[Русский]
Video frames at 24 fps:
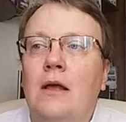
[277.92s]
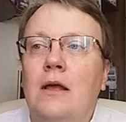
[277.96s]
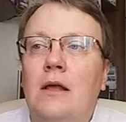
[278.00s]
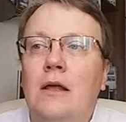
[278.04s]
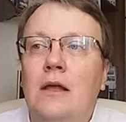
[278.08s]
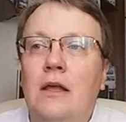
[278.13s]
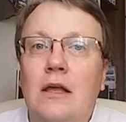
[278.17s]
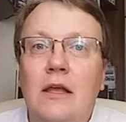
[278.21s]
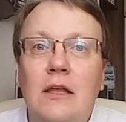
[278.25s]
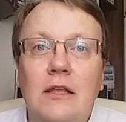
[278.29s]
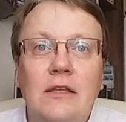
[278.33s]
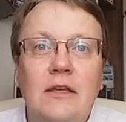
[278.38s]

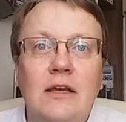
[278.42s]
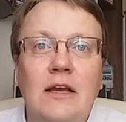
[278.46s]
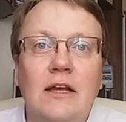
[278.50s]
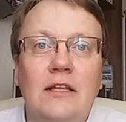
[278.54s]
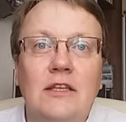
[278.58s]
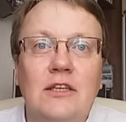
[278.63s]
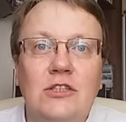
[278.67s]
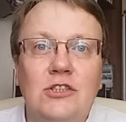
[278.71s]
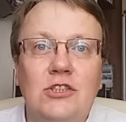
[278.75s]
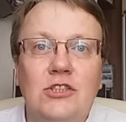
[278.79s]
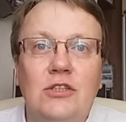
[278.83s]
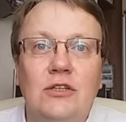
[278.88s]
Это,
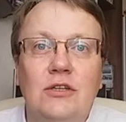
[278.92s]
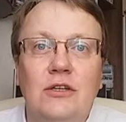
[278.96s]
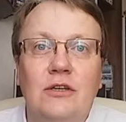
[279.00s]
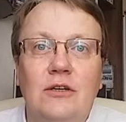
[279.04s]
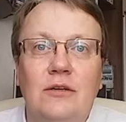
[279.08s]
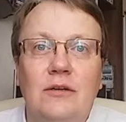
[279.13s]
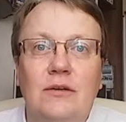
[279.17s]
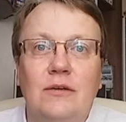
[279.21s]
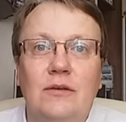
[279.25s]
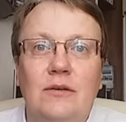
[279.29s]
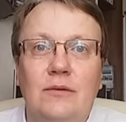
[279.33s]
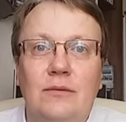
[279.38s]

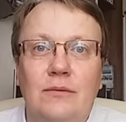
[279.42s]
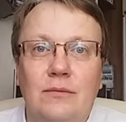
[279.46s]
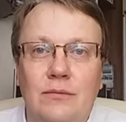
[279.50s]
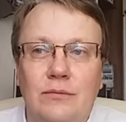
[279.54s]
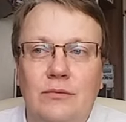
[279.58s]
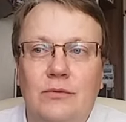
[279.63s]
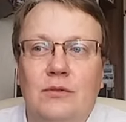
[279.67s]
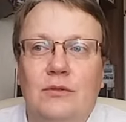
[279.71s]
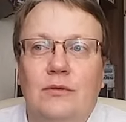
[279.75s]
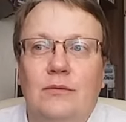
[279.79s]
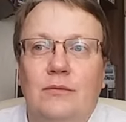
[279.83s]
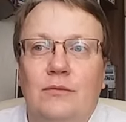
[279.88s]
конечно,
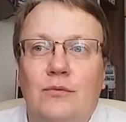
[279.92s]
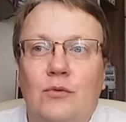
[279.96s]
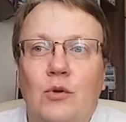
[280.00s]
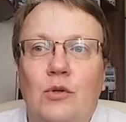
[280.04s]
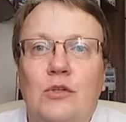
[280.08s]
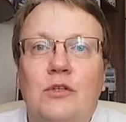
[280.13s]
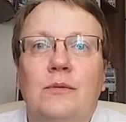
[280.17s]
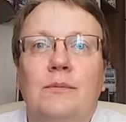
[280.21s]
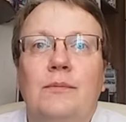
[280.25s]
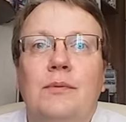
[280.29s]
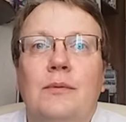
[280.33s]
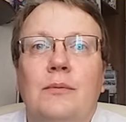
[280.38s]
вот
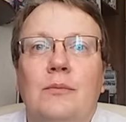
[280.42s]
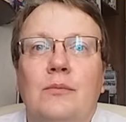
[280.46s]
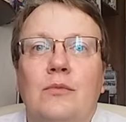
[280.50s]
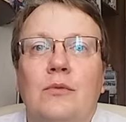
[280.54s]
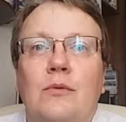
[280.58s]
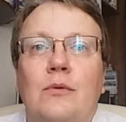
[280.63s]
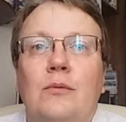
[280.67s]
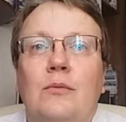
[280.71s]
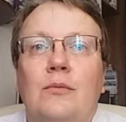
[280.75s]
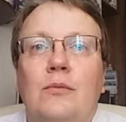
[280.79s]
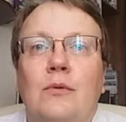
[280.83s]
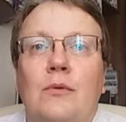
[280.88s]
вроде бы
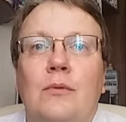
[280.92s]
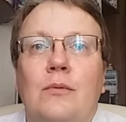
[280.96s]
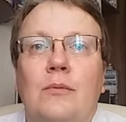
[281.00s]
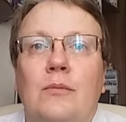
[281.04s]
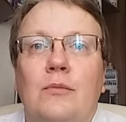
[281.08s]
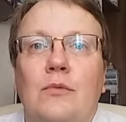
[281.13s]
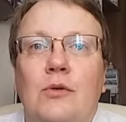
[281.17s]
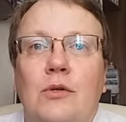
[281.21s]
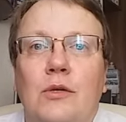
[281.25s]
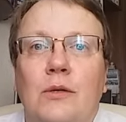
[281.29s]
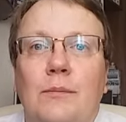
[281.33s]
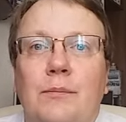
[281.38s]

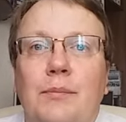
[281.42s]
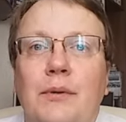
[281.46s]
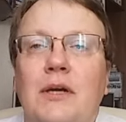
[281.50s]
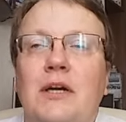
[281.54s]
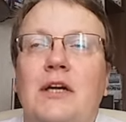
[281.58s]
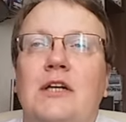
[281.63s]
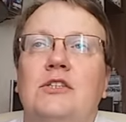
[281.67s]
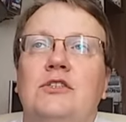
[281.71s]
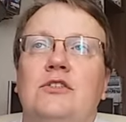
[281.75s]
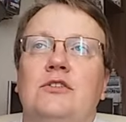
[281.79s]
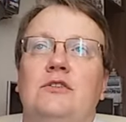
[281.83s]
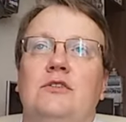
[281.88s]
многим
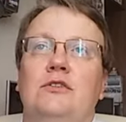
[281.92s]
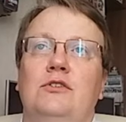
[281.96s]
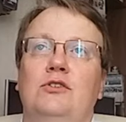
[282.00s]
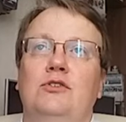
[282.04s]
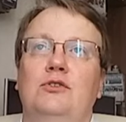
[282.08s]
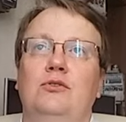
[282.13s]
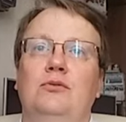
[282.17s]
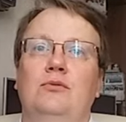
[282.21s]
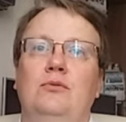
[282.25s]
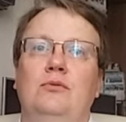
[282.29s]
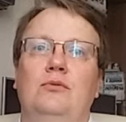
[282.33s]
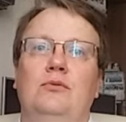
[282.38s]
покажется,
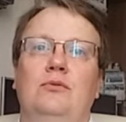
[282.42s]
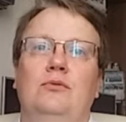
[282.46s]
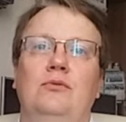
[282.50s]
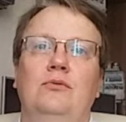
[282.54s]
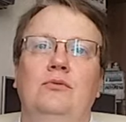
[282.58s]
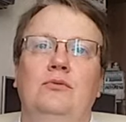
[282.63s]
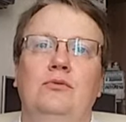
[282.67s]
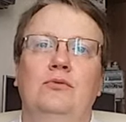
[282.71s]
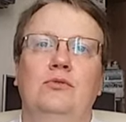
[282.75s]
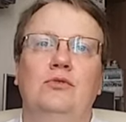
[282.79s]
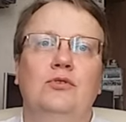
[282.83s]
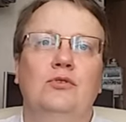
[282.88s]
что
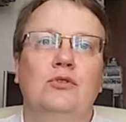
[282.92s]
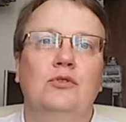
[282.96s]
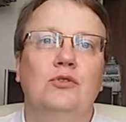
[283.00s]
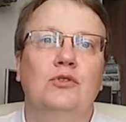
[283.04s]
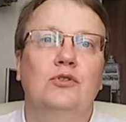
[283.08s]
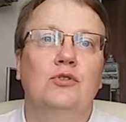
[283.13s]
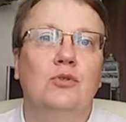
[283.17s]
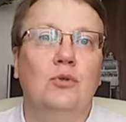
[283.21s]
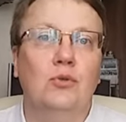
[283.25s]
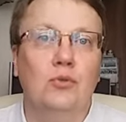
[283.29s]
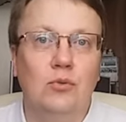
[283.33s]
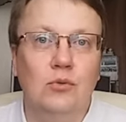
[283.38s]
ну,
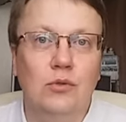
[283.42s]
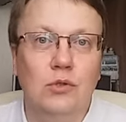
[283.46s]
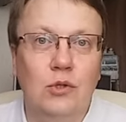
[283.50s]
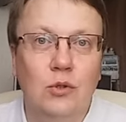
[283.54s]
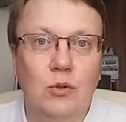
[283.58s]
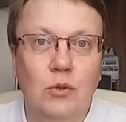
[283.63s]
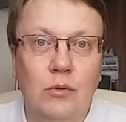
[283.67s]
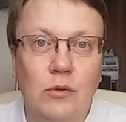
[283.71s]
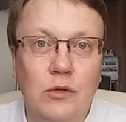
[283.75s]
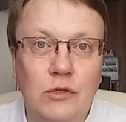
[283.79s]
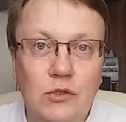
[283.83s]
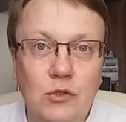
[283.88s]
что тут
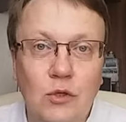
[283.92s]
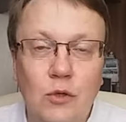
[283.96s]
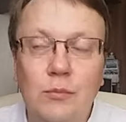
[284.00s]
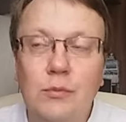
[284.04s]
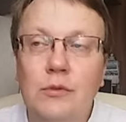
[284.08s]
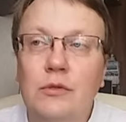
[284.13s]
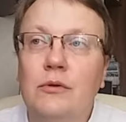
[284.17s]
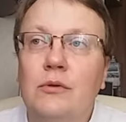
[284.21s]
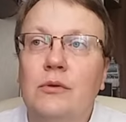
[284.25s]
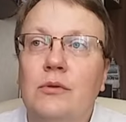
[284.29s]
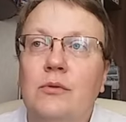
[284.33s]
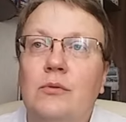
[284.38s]
такого
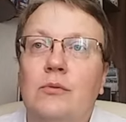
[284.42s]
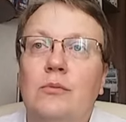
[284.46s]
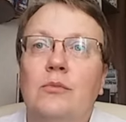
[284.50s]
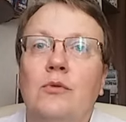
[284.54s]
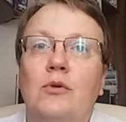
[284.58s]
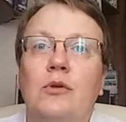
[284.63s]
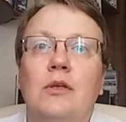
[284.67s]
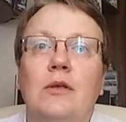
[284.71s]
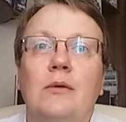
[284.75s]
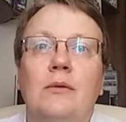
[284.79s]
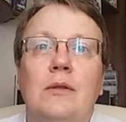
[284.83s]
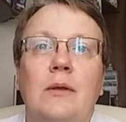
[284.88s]
особенного, но
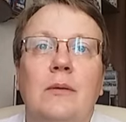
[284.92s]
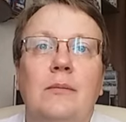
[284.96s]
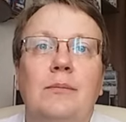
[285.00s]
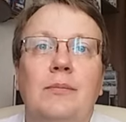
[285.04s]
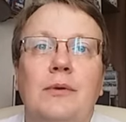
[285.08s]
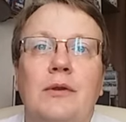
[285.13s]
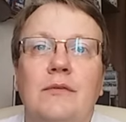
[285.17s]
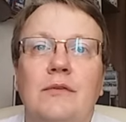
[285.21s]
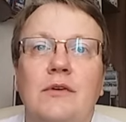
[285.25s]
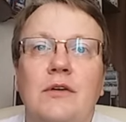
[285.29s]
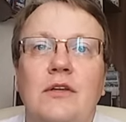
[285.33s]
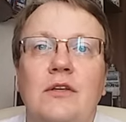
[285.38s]
многие там
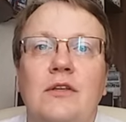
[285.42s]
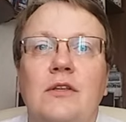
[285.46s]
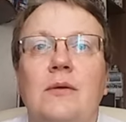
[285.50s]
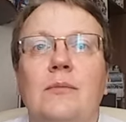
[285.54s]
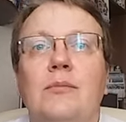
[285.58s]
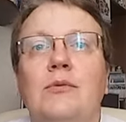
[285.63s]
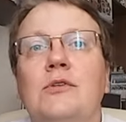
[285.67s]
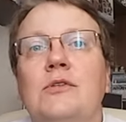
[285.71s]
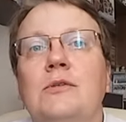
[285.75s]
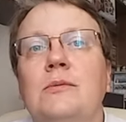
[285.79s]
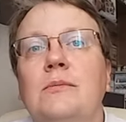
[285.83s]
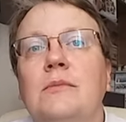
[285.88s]
привыкли,
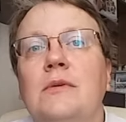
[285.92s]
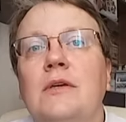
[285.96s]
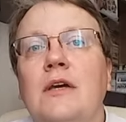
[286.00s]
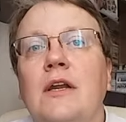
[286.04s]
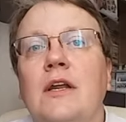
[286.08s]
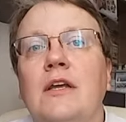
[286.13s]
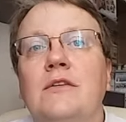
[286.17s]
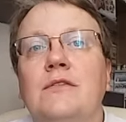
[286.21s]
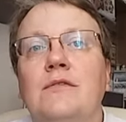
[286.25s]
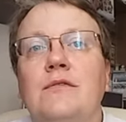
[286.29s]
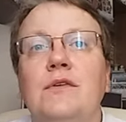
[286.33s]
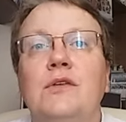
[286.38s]
допустим,
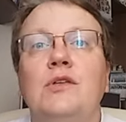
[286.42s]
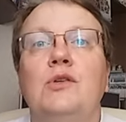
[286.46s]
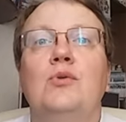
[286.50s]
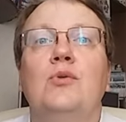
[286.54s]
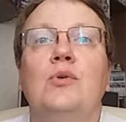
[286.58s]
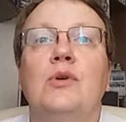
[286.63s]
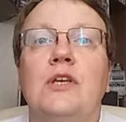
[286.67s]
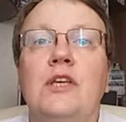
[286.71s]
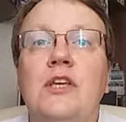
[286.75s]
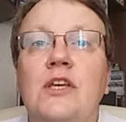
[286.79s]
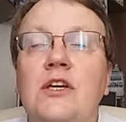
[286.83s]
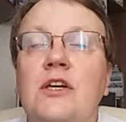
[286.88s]
играть в
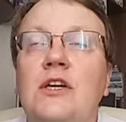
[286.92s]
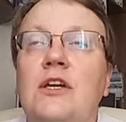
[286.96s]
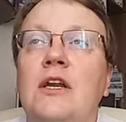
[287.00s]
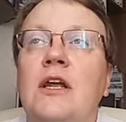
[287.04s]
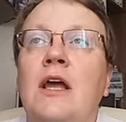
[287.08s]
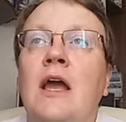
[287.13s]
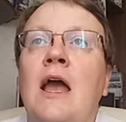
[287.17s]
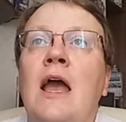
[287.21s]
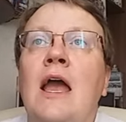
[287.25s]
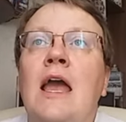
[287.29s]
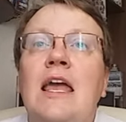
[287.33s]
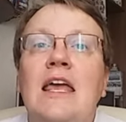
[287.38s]

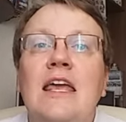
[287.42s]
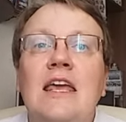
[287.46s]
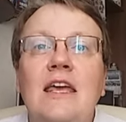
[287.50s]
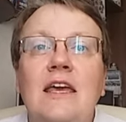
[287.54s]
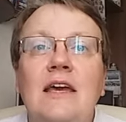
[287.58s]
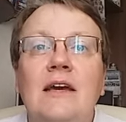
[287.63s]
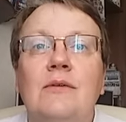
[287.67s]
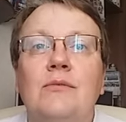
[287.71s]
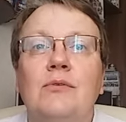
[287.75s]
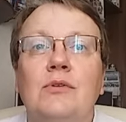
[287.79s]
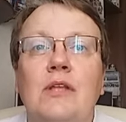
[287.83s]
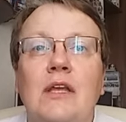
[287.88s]
видеоигры.
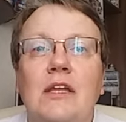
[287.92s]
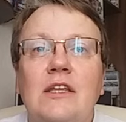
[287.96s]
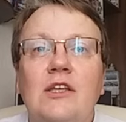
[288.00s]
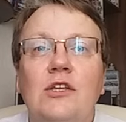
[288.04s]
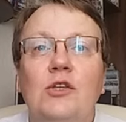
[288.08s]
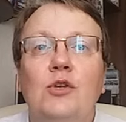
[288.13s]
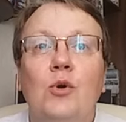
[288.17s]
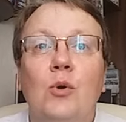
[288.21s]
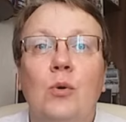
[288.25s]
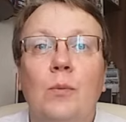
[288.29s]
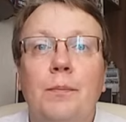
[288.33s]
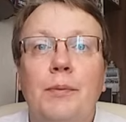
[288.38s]
И вот
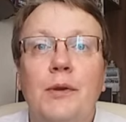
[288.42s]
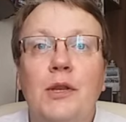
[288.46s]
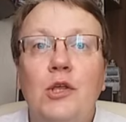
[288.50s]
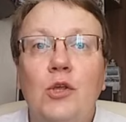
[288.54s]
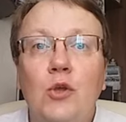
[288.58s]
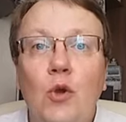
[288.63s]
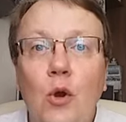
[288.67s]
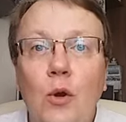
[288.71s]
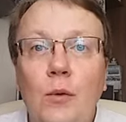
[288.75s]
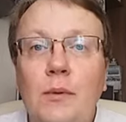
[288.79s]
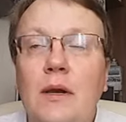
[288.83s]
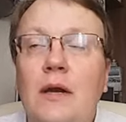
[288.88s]
этот
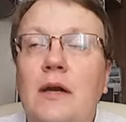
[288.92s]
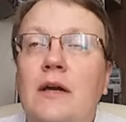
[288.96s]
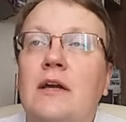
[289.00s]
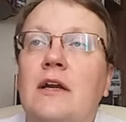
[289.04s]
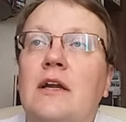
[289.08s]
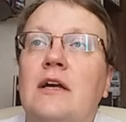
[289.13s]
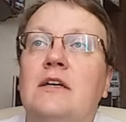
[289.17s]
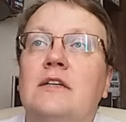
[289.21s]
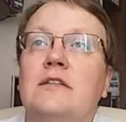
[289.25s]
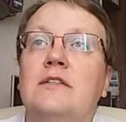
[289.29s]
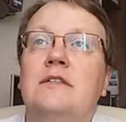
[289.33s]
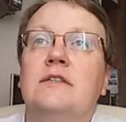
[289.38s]
прием как
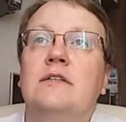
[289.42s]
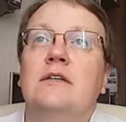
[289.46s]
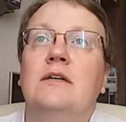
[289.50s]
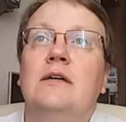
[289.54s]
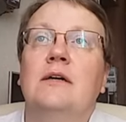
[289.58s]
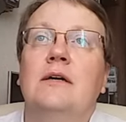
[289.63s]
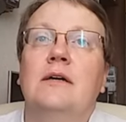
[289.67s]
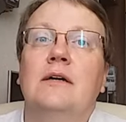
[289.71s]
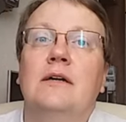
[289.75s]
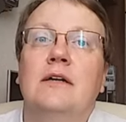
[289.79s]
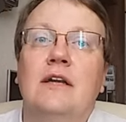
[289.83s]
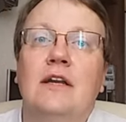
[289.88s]
раз
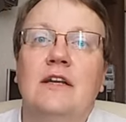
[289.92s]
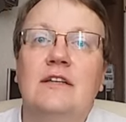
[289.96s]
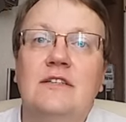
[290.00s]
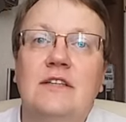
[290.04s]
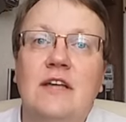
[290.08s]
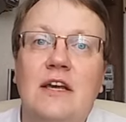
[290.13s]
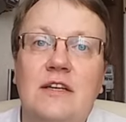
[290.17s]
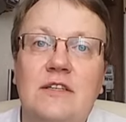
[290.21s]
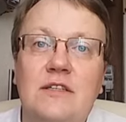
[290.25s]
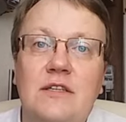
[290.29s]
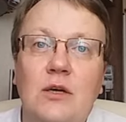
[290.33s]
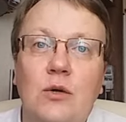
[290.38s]
э,
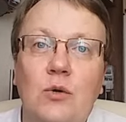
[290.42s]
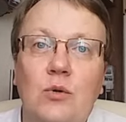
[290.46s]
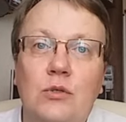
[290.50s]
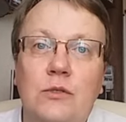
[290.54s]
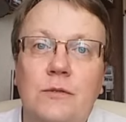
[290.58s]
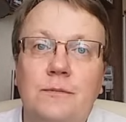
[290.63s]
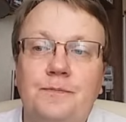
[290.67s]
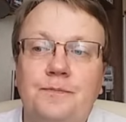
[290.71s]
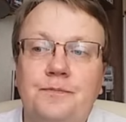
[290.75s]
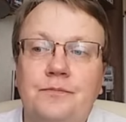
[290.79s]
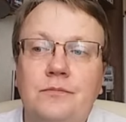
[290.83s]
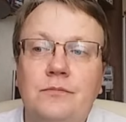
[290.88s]
рассказа
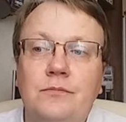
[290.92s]
от